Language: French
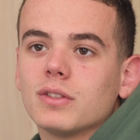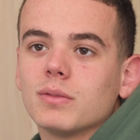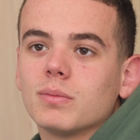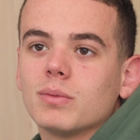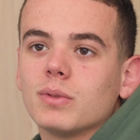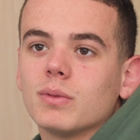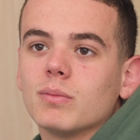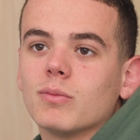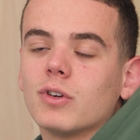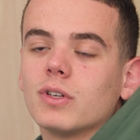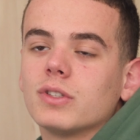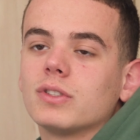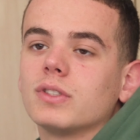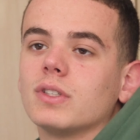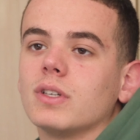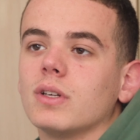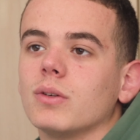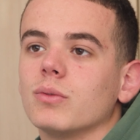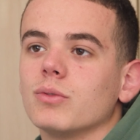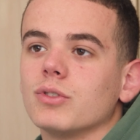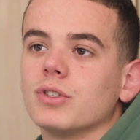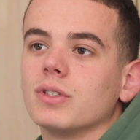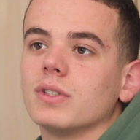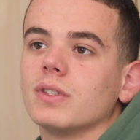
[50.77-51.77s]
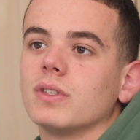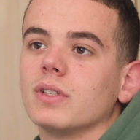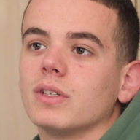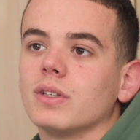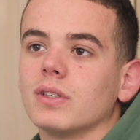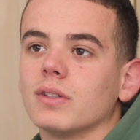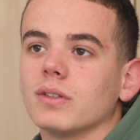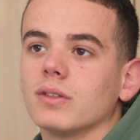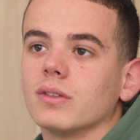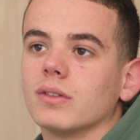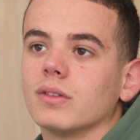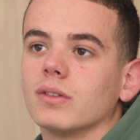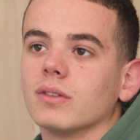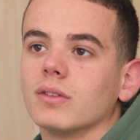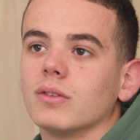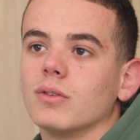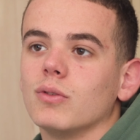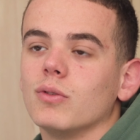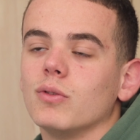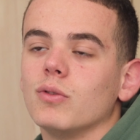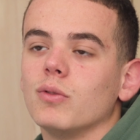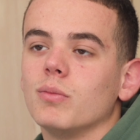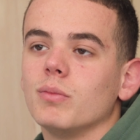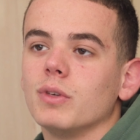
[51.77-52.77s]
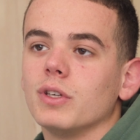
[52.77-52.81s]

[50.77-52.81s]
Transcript: Et puis moi, c'est là où j'étais euh, le